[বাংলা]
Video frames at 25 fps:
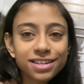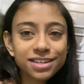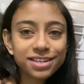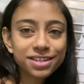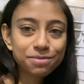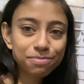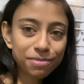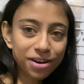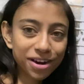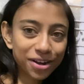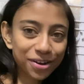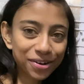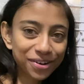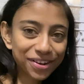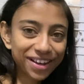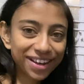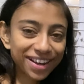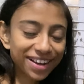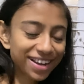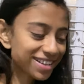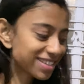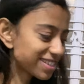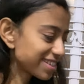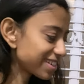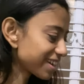সিটি মারা হয়ে
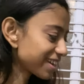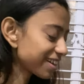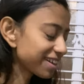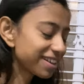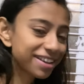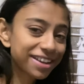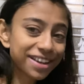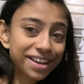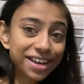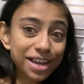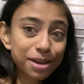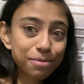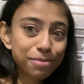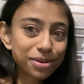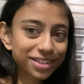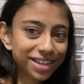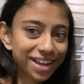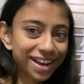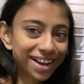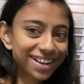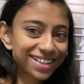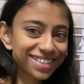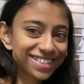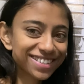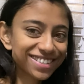গেছে এবার
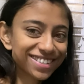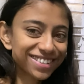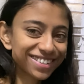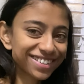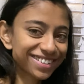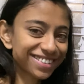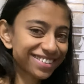দেখাচ্ছি